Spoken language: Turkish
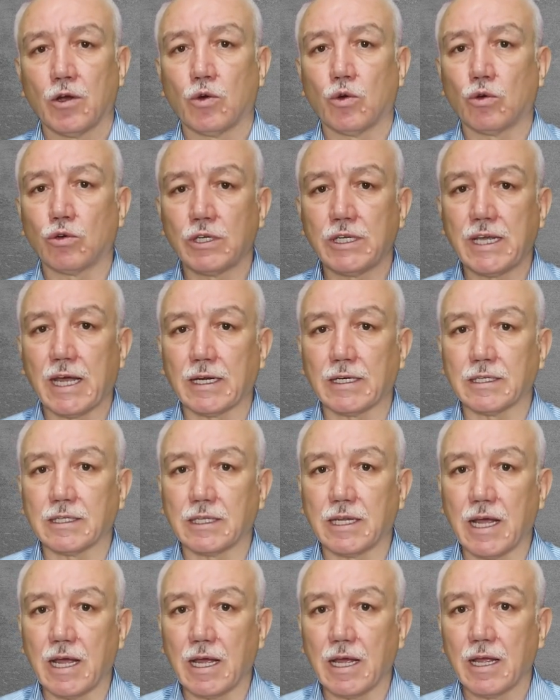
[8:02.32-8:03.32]
Onun
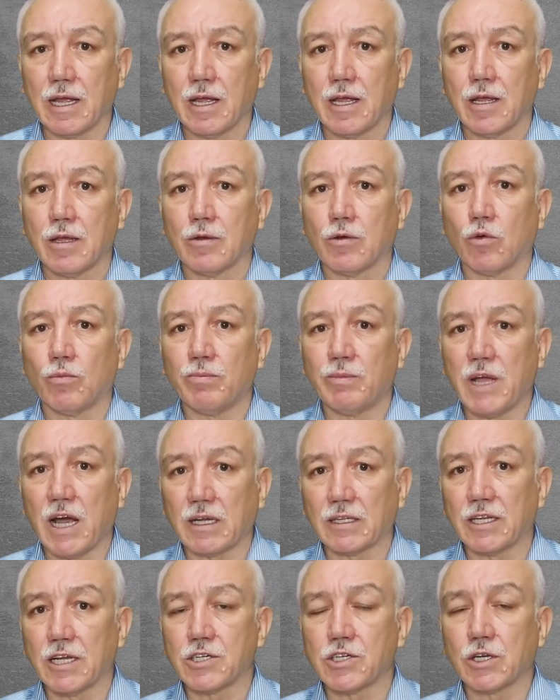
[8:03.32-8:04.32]
yanında
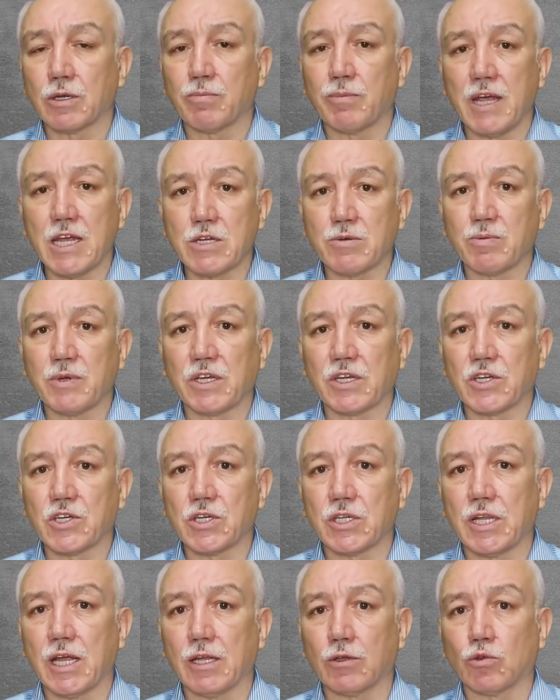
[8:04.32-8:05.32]
yaklaşık 5000
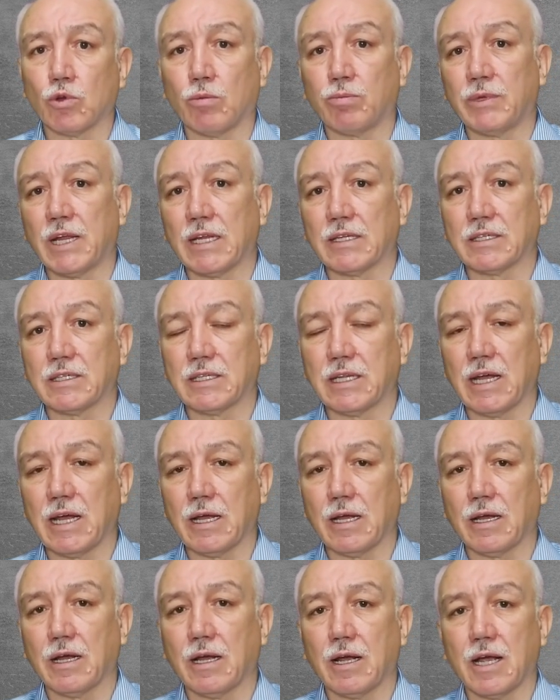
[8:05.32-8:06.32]
kişi de
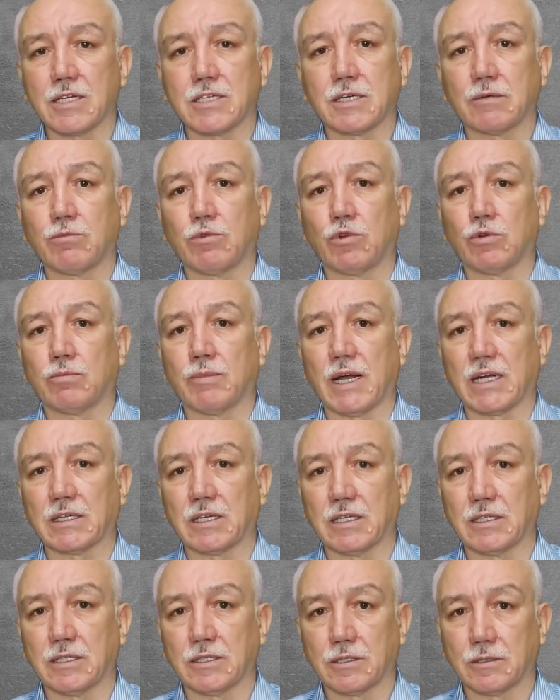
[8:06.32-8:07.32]
toplantıda hazır
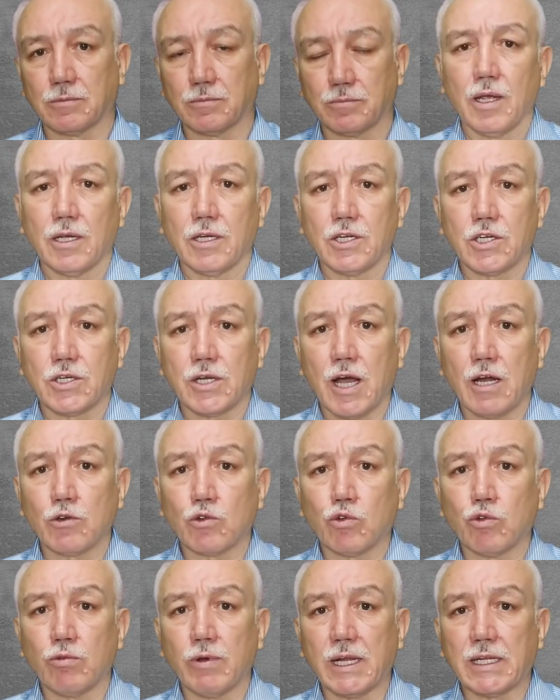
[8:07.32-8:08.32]
bulunmaktadır. İşgal
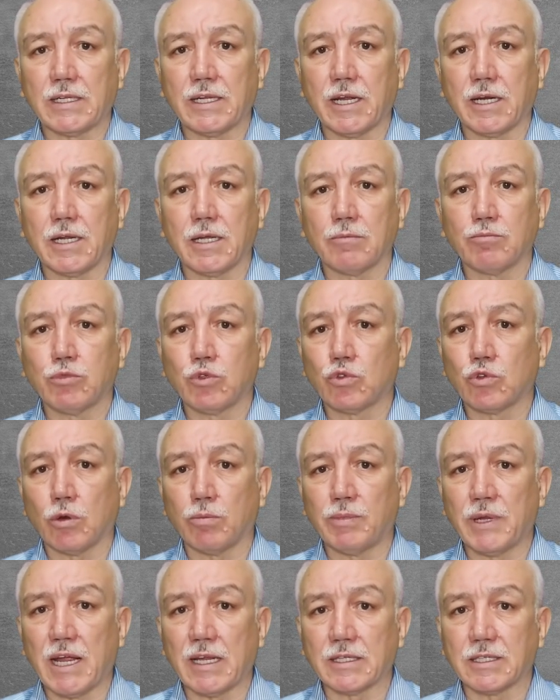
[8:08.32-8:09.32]
kuvvetleri bu
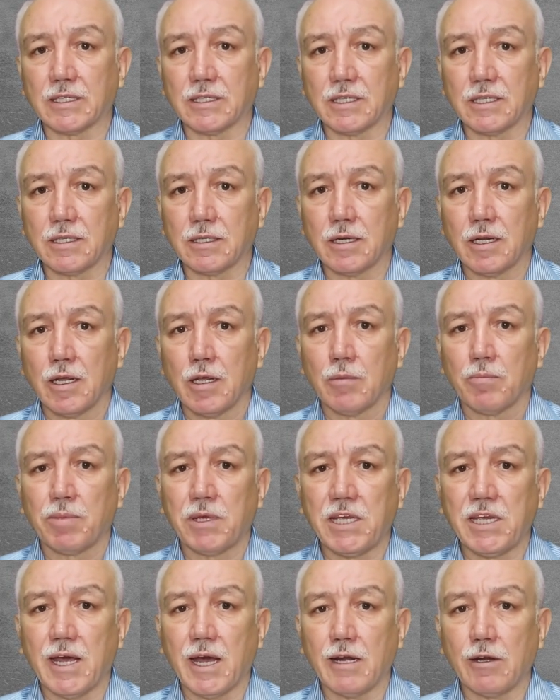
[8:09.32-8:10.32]
toplantının
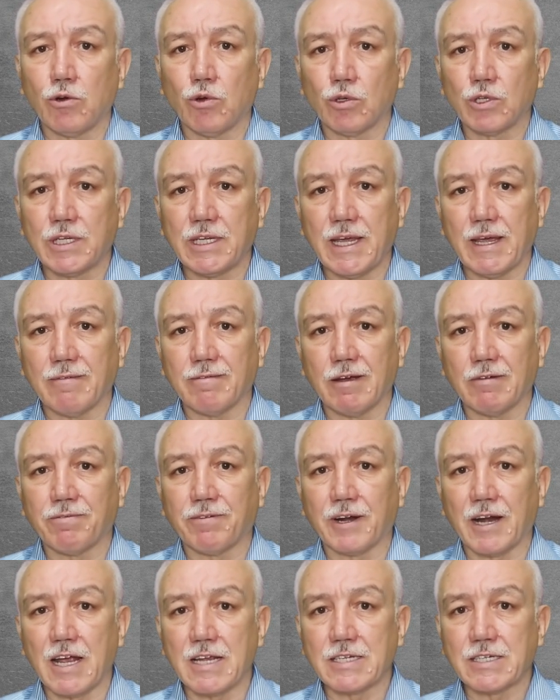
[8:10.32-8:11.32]
Pierre Pierlotti'ye ve
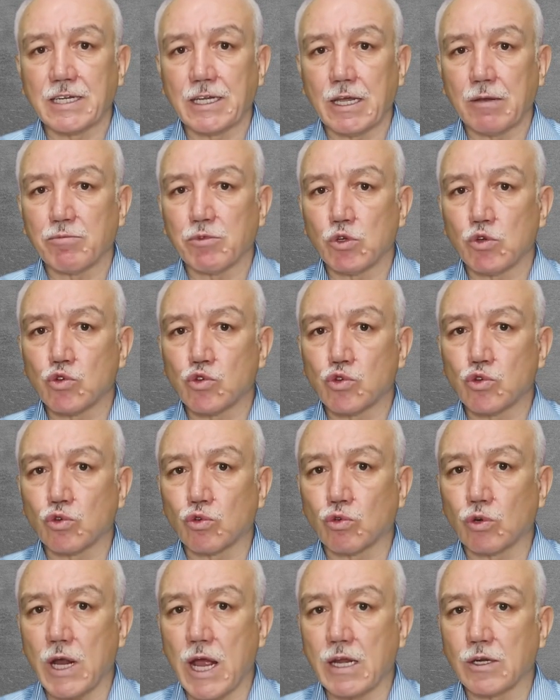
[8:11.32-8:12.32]
Fransa'ya bir
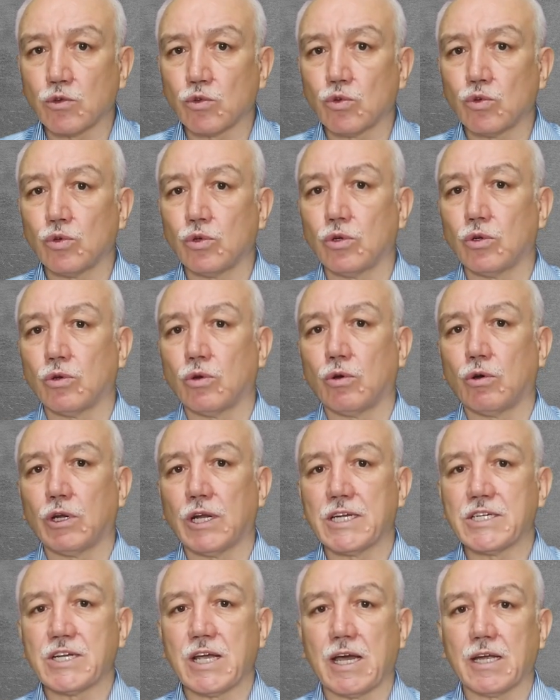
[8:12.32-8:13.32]
şükran günü
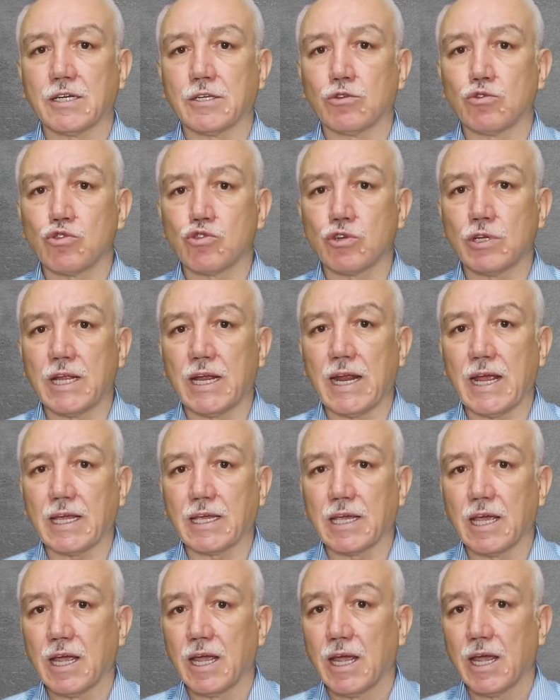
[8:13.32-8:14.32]
olacağını
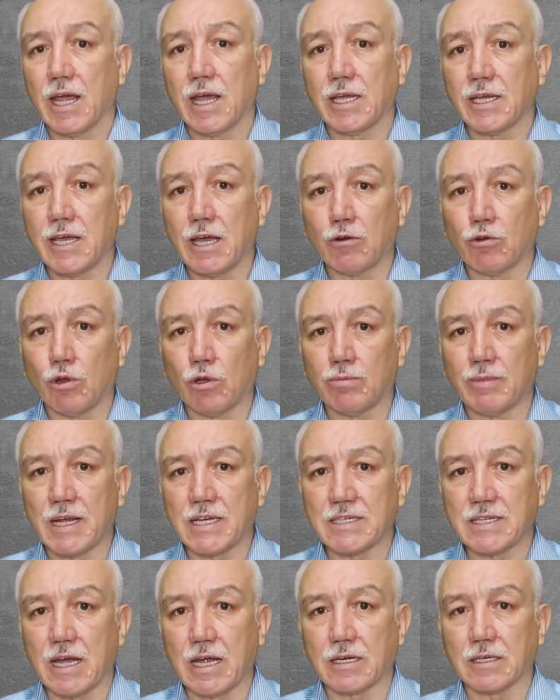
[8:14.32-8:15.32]
düşünerek engel
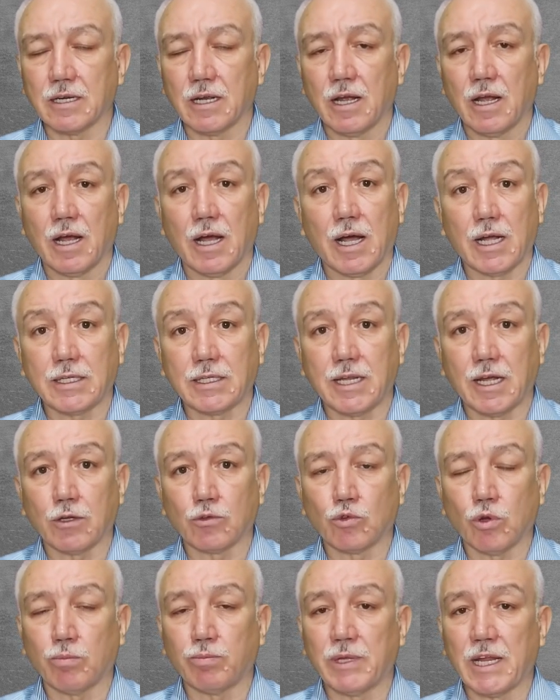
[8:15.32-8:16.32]
olmazlar.
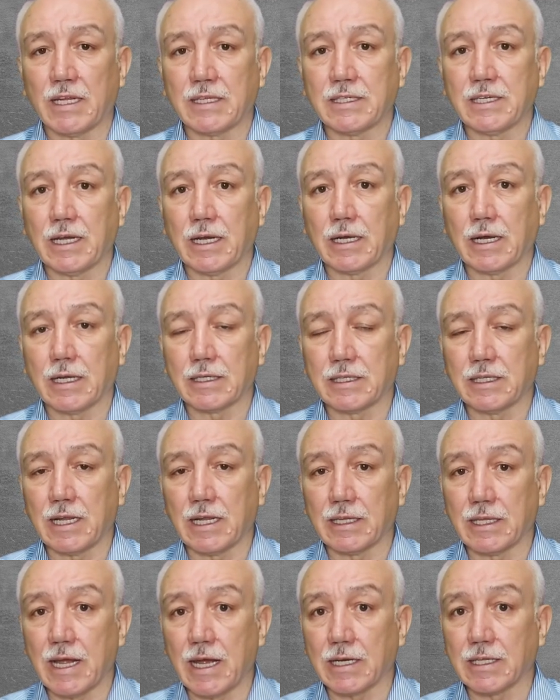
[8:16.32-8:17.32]
Hatta toplantıya
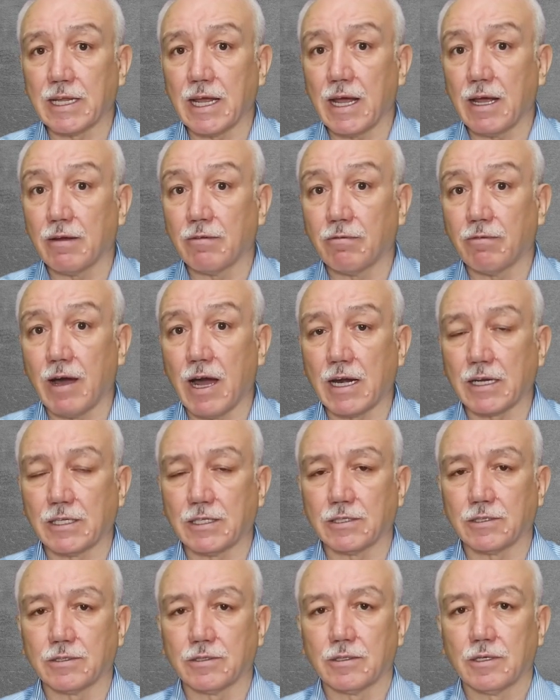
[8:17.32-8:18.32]
katılanlar da
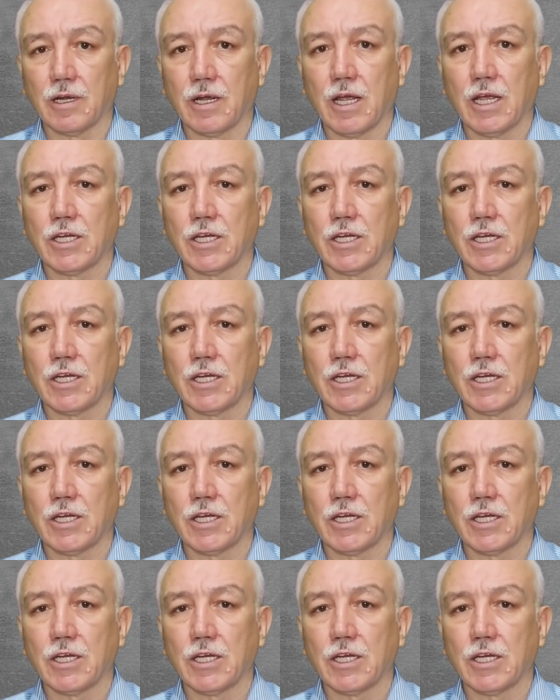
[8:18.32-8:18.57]
vardır.